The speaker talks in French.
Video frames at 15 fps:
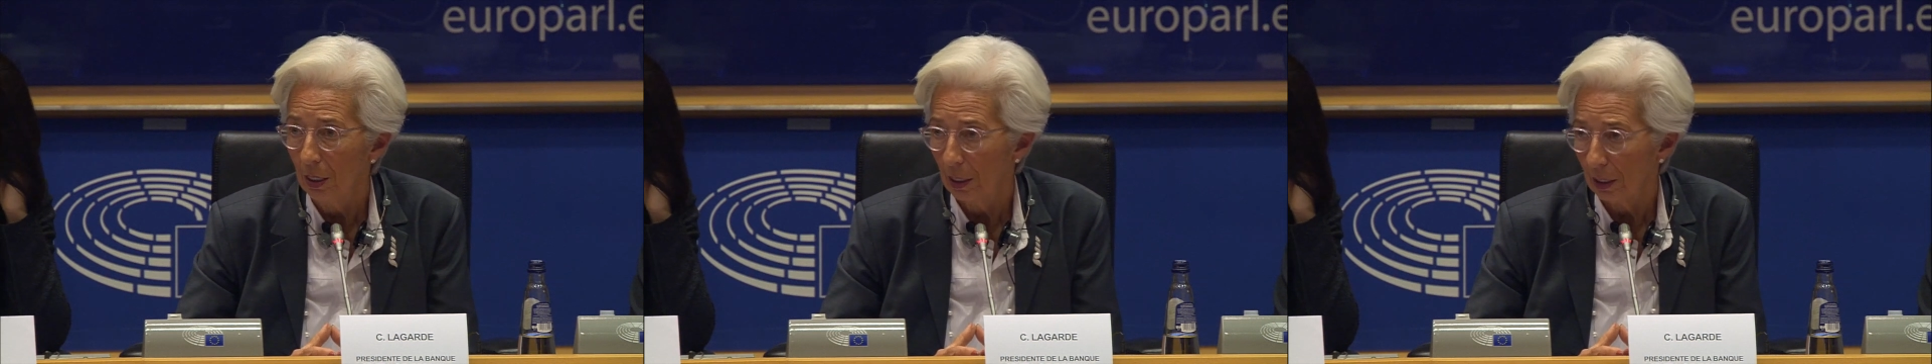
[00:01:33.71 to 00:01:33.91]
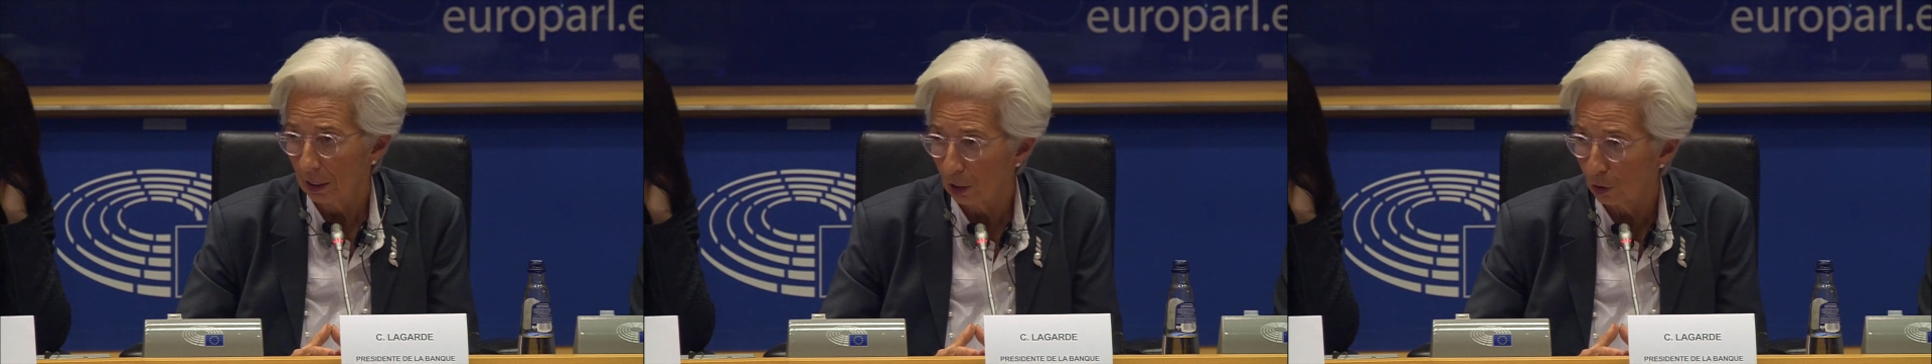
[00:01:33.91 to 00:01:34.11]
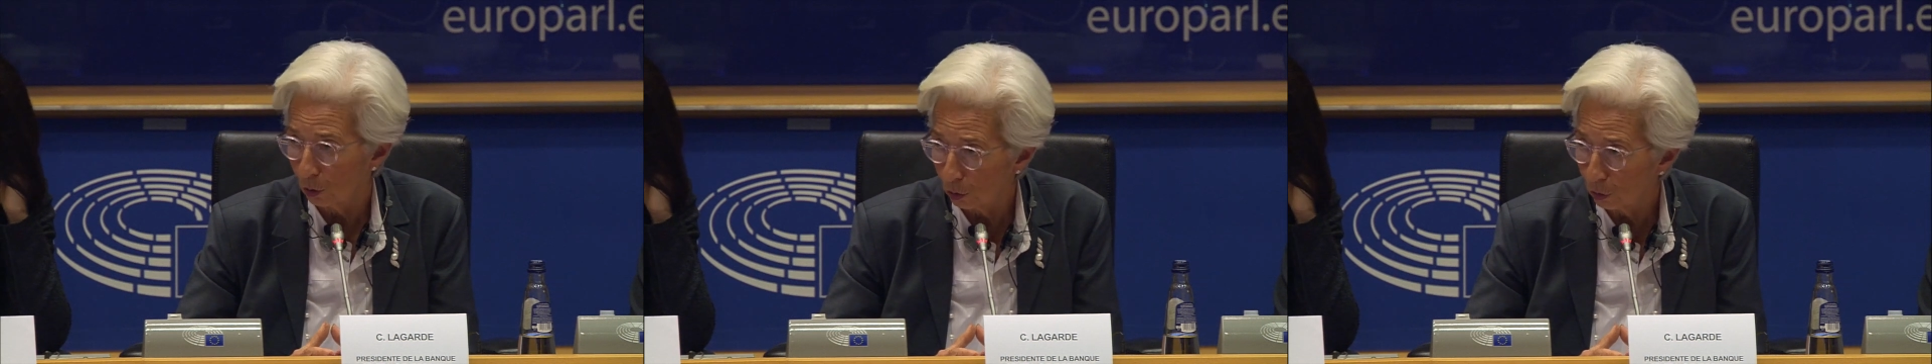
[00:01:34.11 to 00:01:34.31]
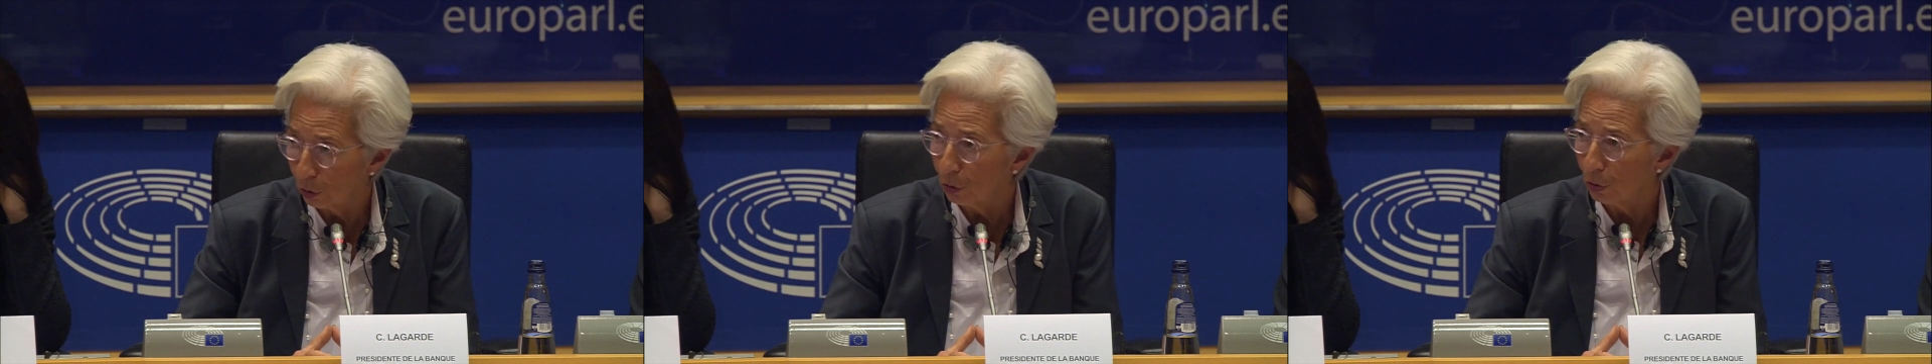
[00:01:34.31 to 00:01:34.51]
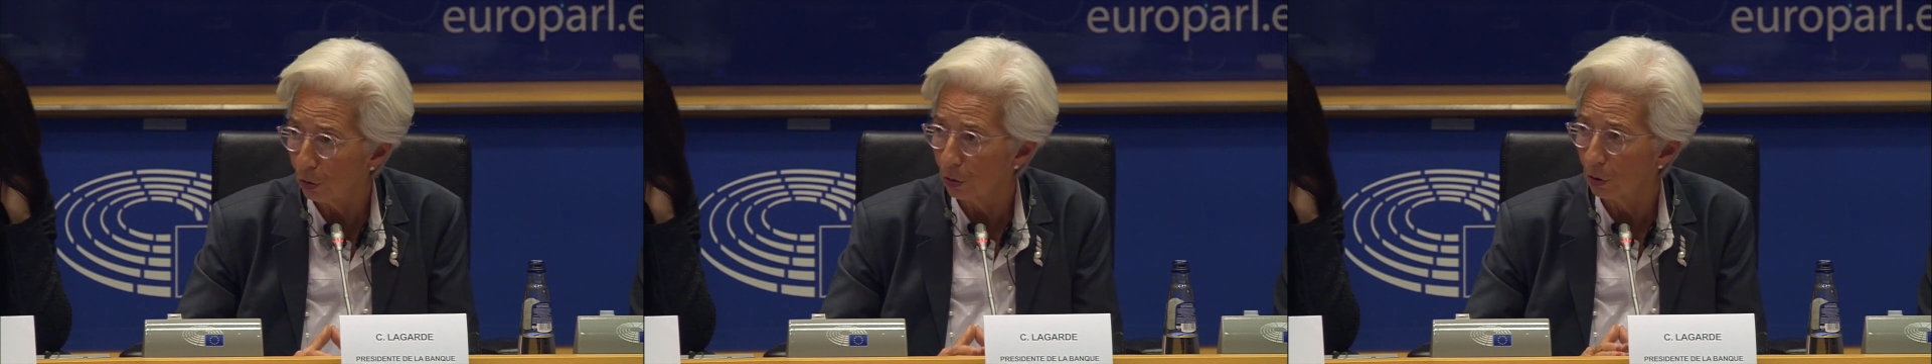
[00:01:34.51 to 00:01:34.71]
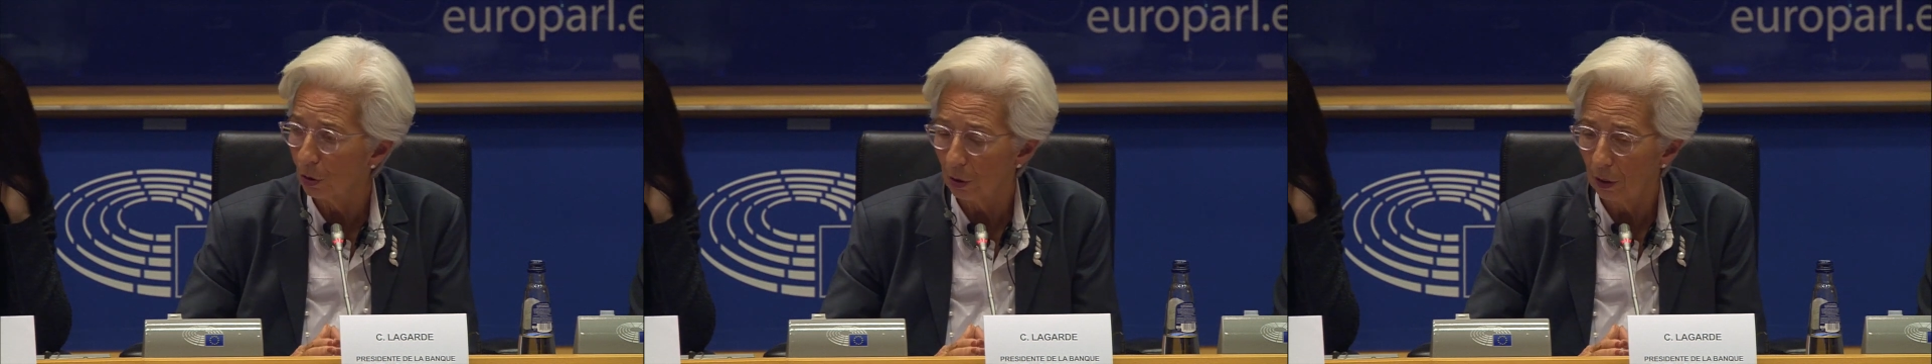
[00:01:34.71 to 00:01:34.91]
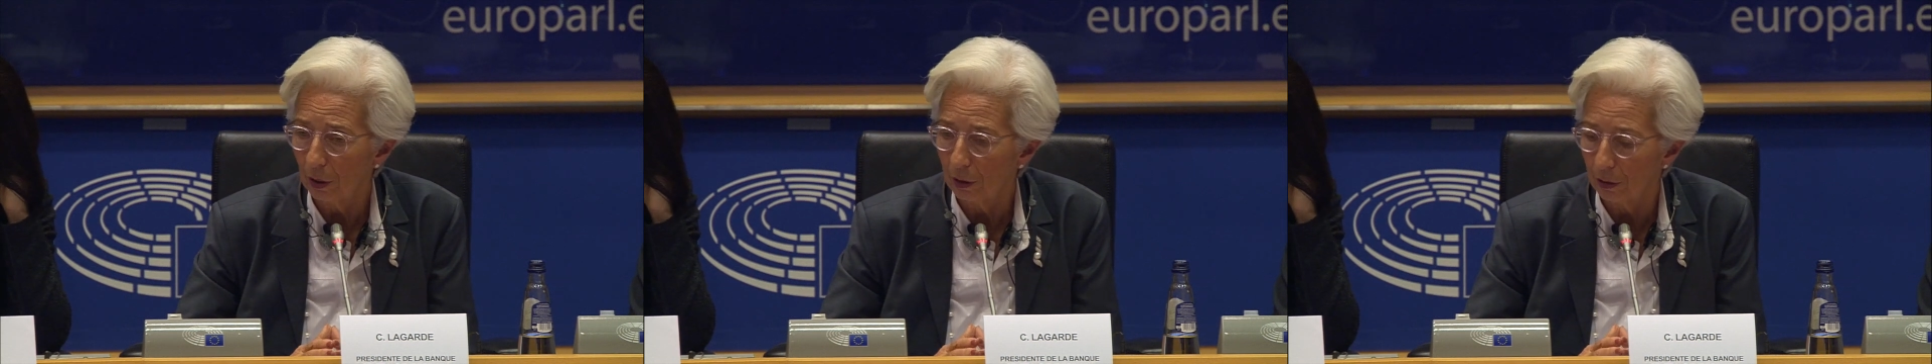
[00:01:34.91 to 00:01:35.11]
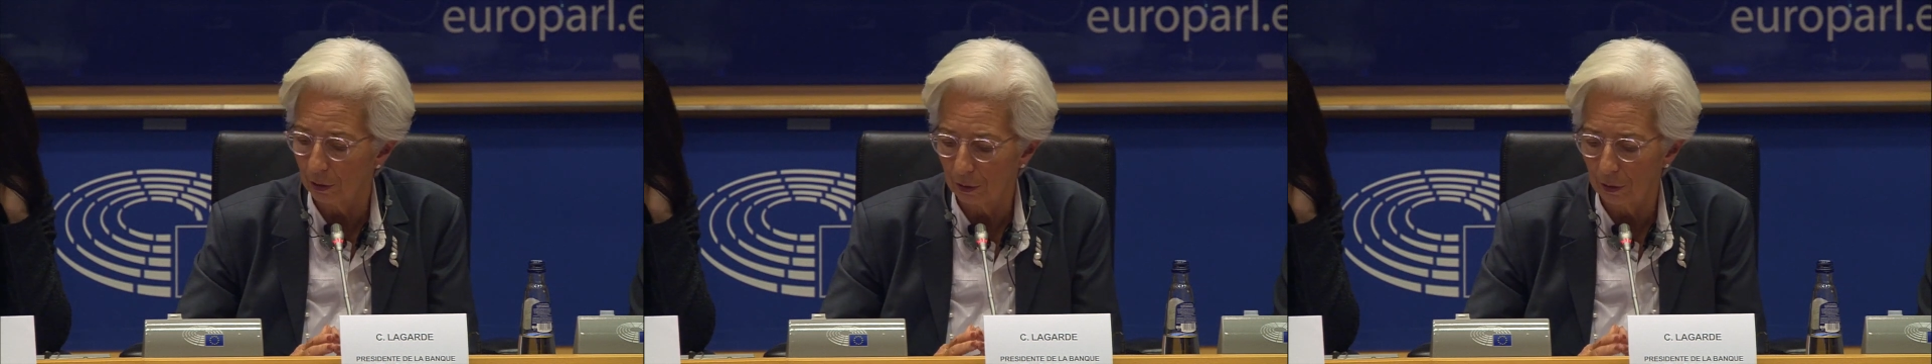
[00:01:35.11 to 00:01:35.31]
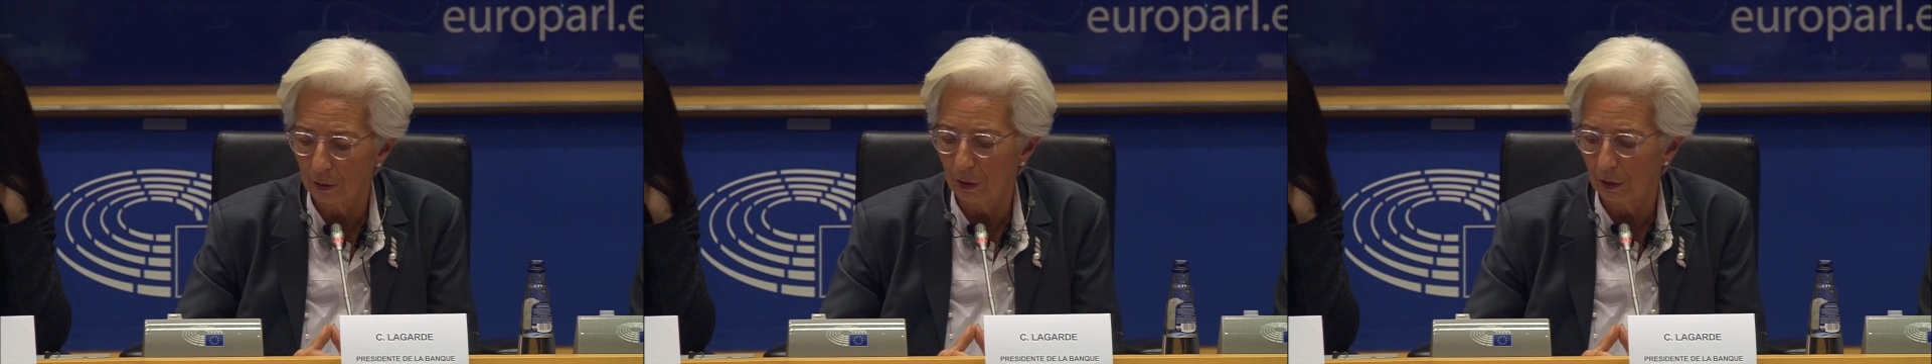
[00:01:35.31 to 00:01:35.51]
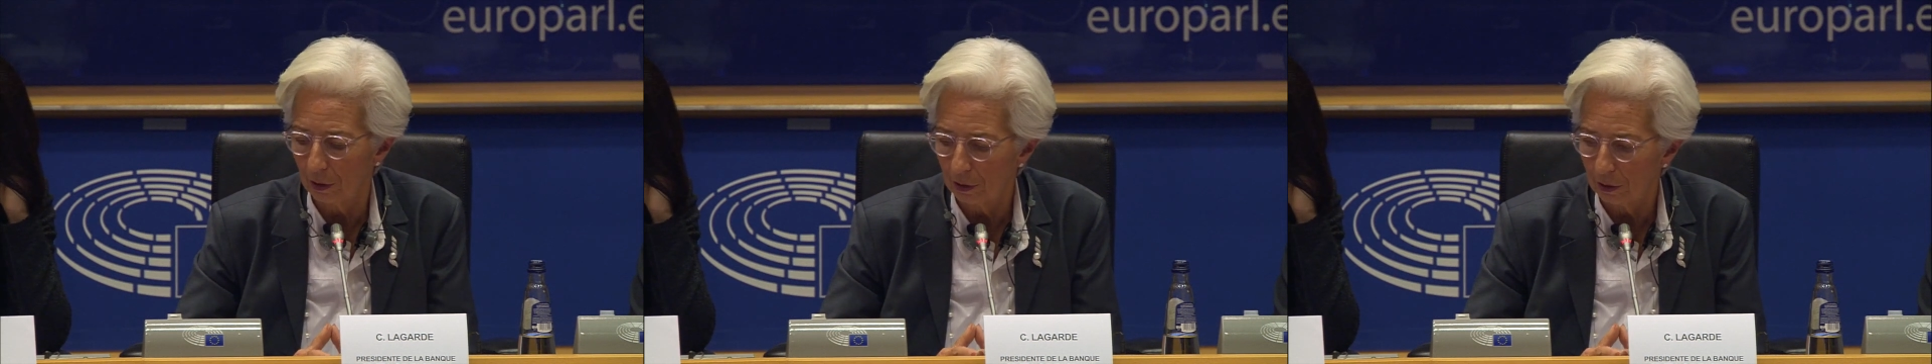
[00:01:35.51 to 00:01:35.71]
et qui sont tous, euh,
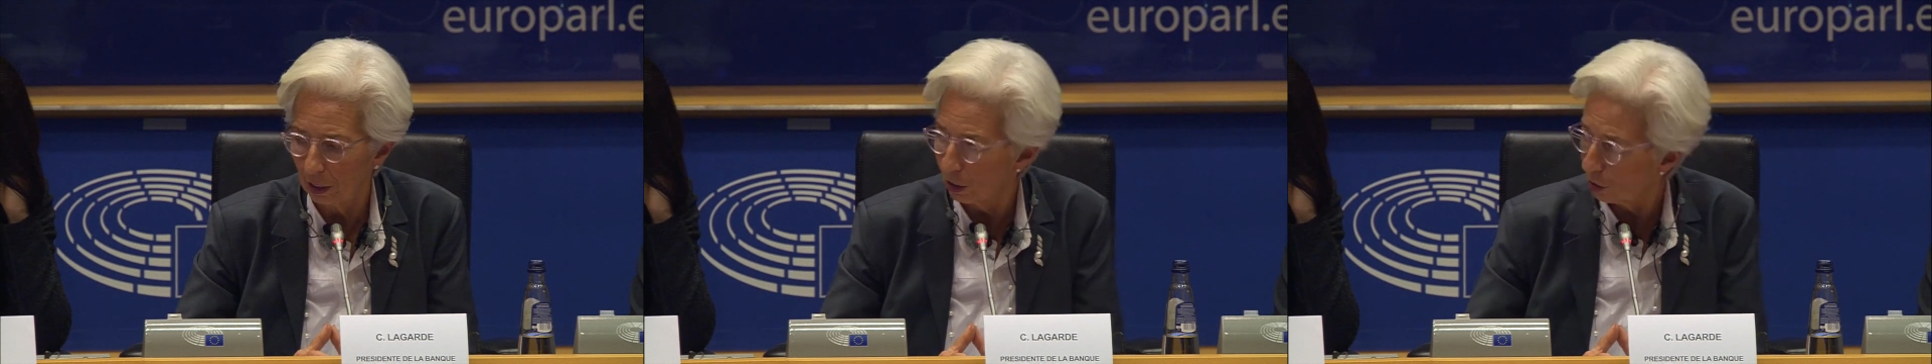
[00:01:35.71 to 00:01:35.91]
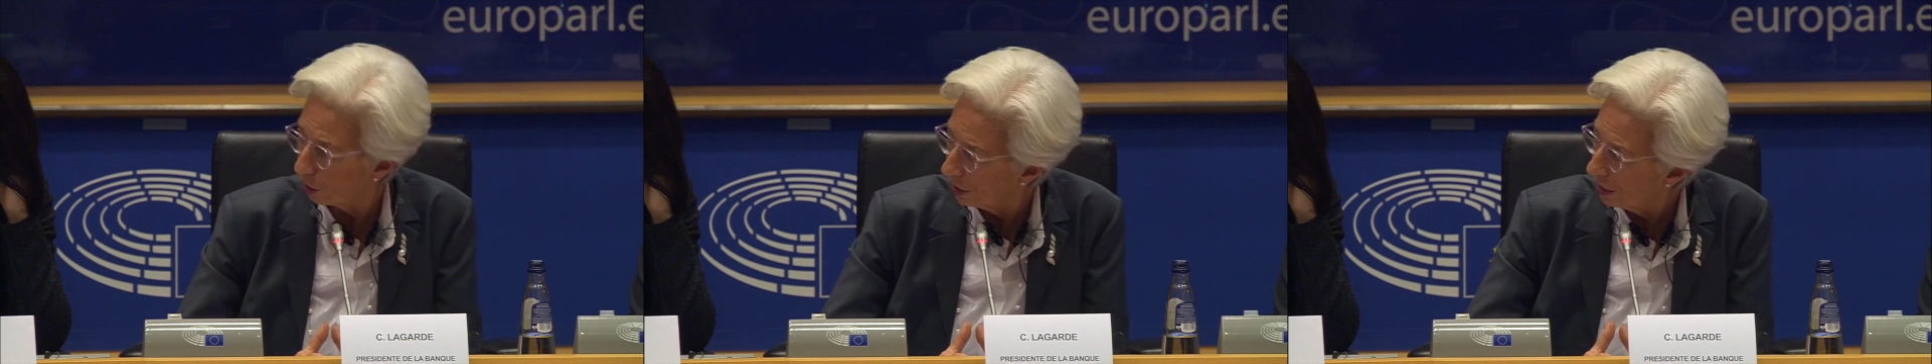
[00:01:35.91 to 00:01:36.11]
je le